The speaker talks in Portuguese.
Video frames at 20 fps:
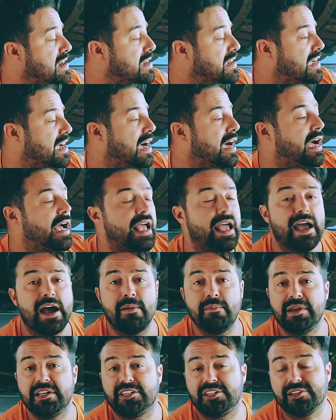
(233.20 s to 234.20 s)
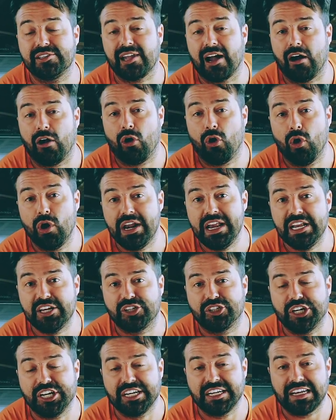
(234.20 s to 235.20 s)
Lion Gun, é a medida
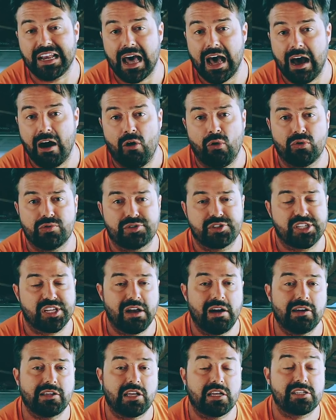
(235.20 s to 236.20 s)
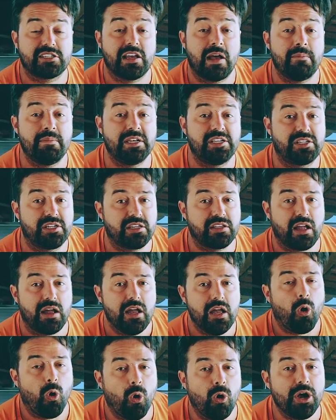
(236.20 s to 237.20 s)
original, certo? Essa é a
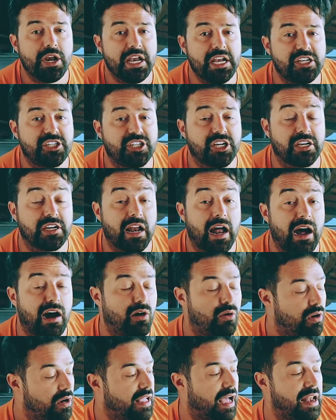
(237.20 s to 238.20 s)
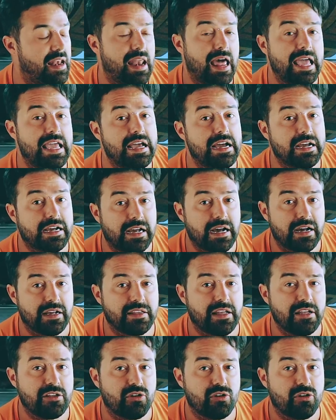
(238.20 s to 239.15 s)
medida original da Lion Gun da